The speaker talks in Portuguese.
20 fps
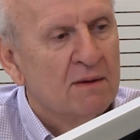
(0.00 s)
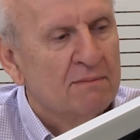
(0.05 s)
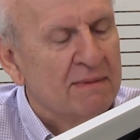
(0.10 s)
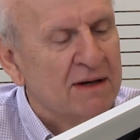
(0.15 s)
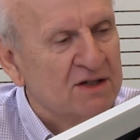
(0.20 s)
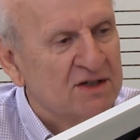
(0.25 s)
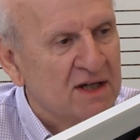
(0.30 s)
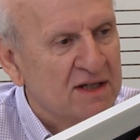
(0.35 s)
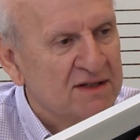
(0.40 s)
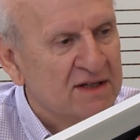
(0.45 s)

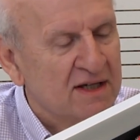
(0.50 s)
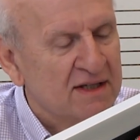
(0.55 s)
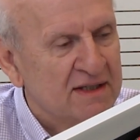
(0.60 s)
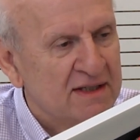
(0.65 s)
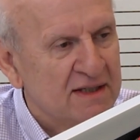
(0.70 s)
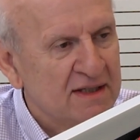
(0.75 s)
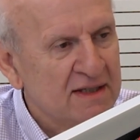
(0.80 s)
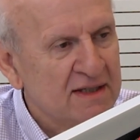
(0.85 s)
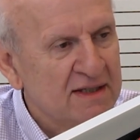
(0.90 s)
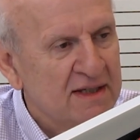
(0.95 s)
Machado de
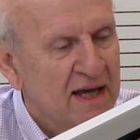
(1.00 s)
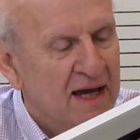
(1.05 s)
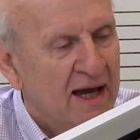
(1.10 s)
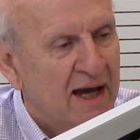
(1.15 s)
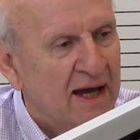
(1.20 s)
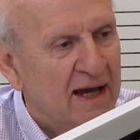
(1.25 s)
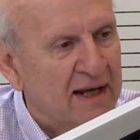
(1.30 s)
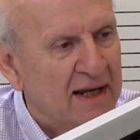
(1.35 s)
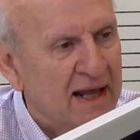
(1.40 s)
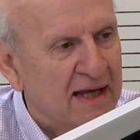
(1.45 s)
Assis
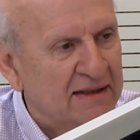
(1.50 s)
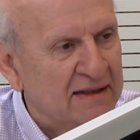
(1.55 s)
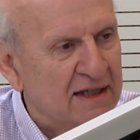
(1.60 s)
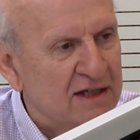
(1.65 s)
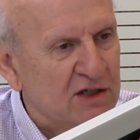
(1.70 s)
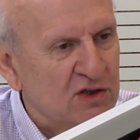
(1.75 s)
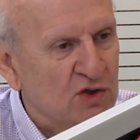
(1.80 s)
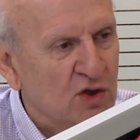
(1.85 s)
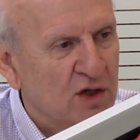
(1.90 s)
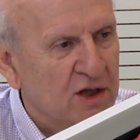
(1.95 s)
relata a
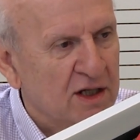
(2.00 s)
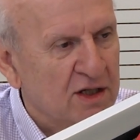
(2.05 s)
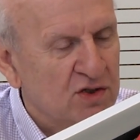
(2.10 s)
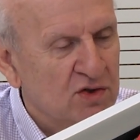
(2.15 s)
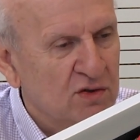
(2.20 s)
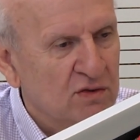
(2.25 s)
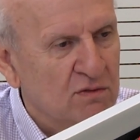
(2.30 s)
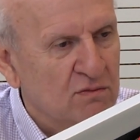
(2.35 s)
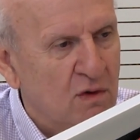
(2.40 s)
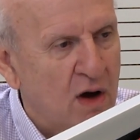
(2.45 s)
história
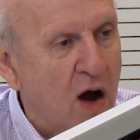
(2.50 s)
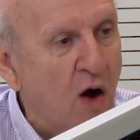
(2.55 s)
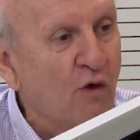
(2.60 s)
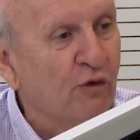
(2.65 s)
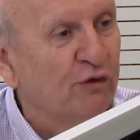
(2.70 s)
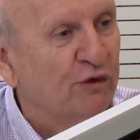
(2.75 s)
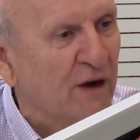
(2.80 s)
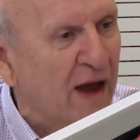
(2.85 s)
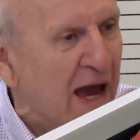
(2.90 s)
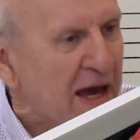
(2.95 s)
de um
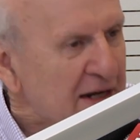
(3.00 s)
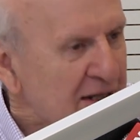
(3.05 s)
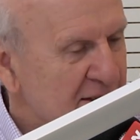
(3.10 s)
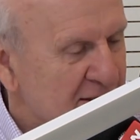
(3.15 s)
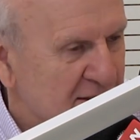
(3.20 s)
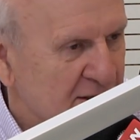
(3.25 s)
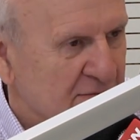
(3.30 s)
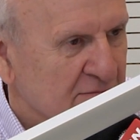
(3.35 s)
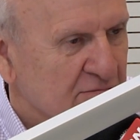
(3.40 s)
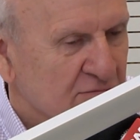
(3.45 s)

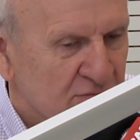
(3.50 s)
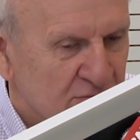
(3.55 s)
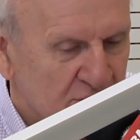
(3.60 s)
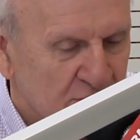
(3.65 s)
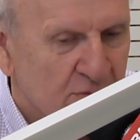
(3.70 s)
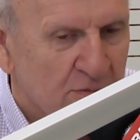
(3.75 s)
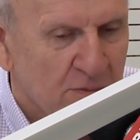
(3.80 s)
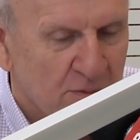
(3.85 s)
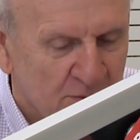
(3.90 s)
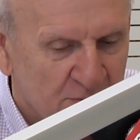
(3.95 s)
alferes
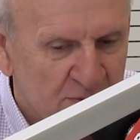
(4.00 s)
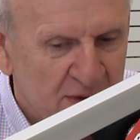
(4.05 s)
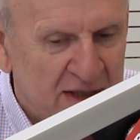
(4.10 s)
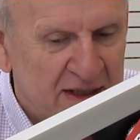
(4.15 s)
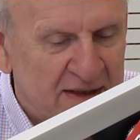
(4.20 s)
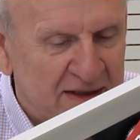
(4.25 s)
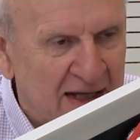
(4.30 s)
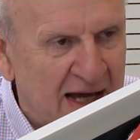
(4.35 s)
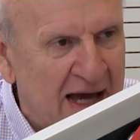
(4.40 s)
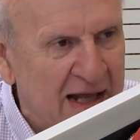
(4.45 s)

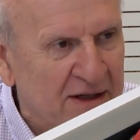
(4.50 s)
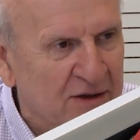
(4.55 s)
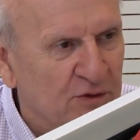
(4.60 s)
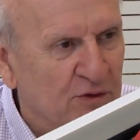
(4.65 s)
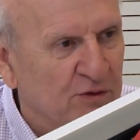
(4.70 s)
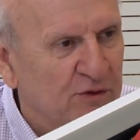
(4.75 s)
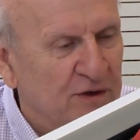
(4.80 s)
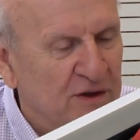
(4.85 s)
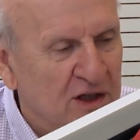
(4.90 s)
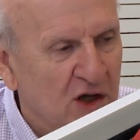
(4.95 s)
militar
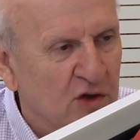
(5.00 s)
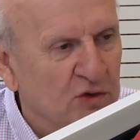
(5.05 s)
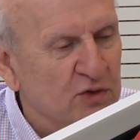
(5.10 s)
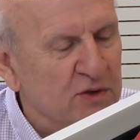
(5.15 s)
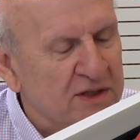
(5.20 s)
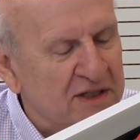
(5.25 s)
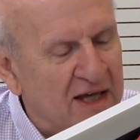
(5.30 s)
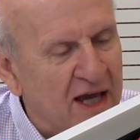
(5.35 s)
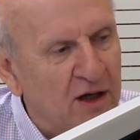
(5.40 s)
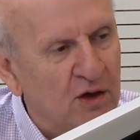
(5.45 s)
no final
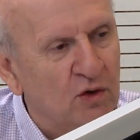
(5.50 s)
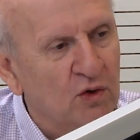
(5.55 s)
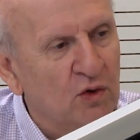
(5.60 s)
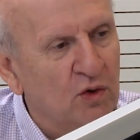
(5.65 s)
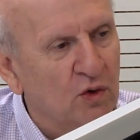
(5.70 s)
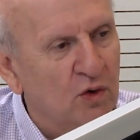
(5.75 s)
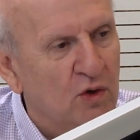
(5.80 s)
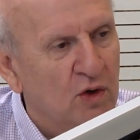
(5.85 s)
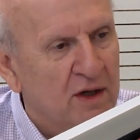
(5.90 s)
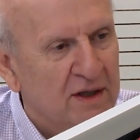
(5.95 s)
do
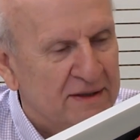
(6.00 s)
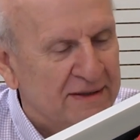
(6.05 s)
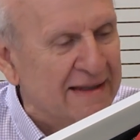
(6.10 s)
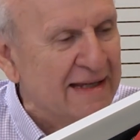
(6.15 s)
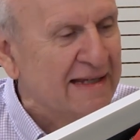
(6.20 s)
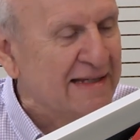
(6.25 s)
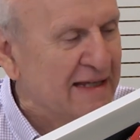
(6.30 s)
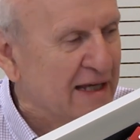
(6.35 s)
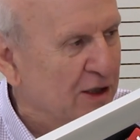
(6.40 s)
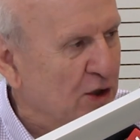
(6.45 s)
século
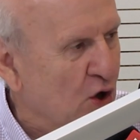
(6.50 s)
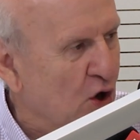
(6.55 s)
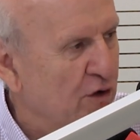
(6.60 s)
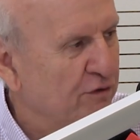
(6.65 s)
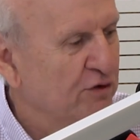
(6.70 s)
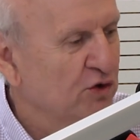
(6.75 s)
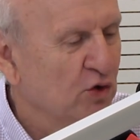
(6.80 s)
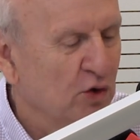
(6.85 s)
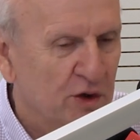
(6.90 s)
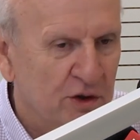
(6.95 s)

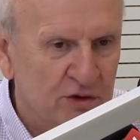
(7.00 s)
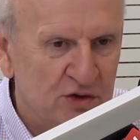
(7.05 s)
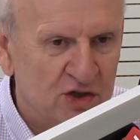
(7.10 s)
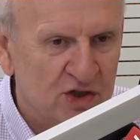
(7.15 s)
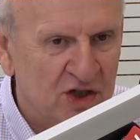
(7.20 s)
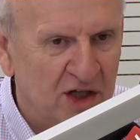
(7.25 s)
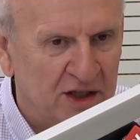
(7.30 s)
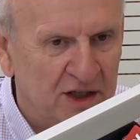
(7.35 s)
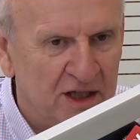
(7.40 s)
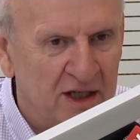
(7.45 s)
XIX, no Rio
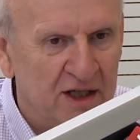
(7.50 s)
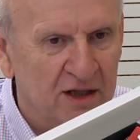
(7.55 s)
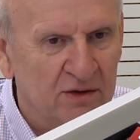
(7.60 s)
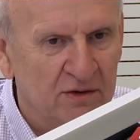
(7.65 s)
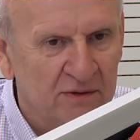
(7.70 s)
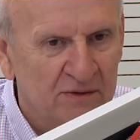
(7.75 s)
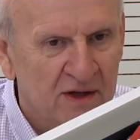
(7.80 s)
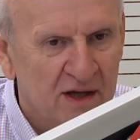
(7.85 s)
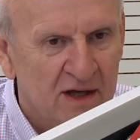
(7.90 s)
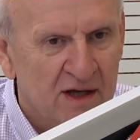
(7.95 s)
de
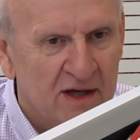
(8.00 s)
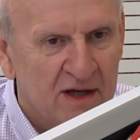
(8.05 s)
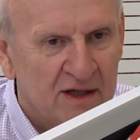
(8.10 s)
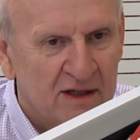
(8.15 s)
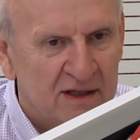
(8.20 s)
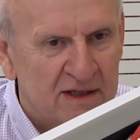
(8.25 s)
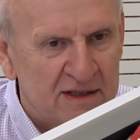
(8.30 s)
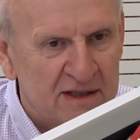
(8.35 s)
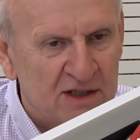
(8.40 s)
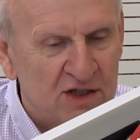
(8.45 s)
Janeiro,
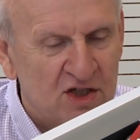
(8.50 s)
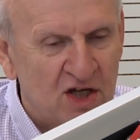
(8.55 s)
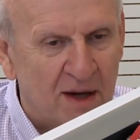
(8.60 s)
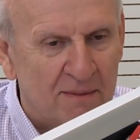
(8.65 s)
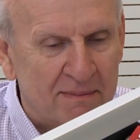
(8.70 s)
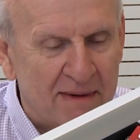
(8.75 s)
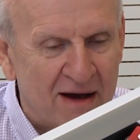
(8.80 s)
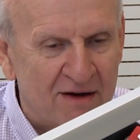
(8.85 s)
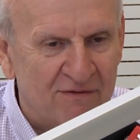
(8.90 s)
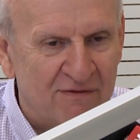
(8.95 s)
que se
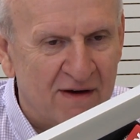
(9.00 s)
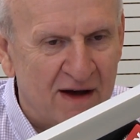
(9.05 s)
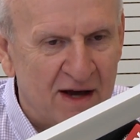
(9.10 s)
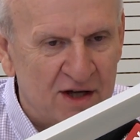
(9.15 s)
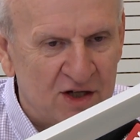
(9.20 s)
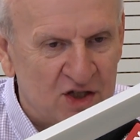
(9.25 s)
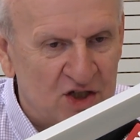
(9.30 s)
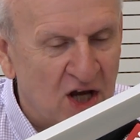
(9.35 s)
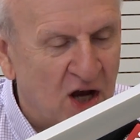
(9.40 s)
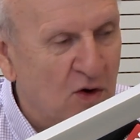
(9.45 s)

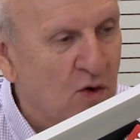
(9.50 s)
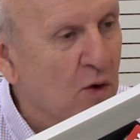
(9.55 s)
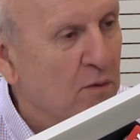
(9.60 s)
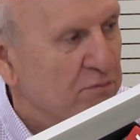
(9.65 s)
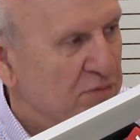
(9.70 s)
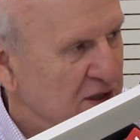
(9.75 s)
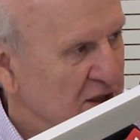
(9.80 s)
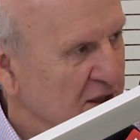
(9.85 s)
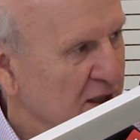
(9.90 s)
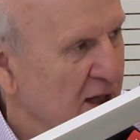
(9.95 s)
chamava
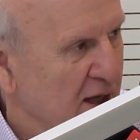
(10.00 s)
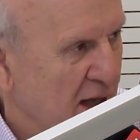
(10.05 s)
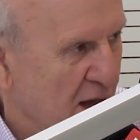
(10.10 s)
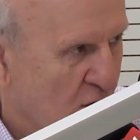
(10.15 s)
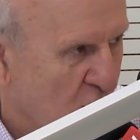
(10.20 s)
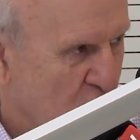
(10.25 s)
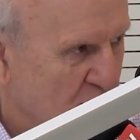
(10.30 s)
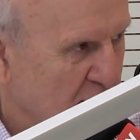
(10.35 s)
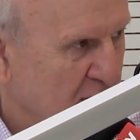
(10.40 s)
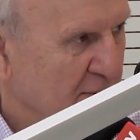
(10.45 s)
Jacobina, é
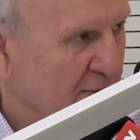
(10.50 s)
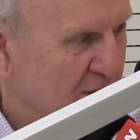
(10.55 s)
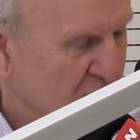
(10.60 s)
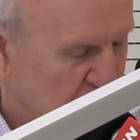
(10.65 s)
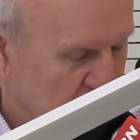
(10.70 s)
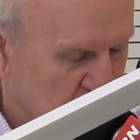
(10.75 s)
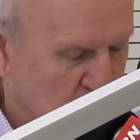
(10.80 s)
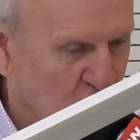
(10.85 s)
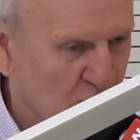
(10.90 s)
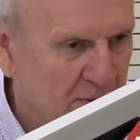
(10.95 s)
homem,
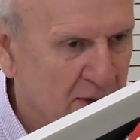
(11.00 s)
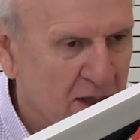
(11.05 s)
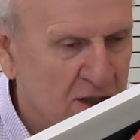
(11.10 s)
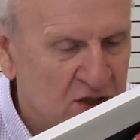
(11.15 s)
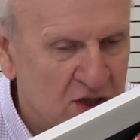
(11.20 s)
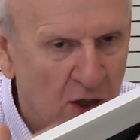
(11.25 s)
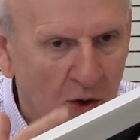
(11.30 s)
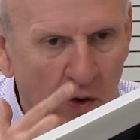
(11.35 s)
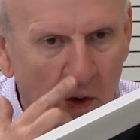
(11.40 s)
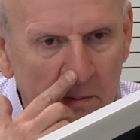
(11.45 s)
mas o nome é
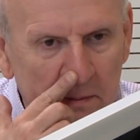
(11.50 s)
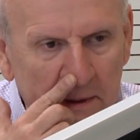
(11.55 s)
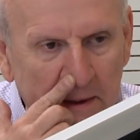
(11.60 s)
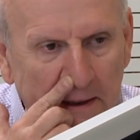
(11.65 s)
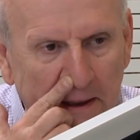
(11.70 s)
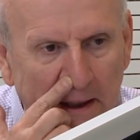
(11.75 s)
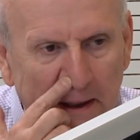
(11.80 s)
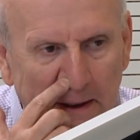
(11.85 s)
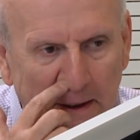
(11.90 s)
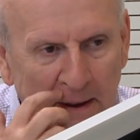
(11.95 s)

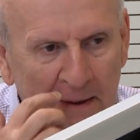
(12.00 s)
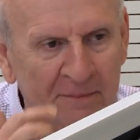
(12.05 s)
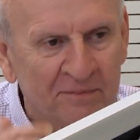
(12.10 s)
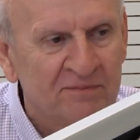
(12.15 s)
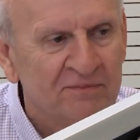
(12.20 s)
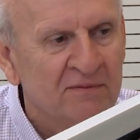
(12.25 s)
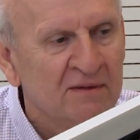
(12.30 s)
Jacobina, né?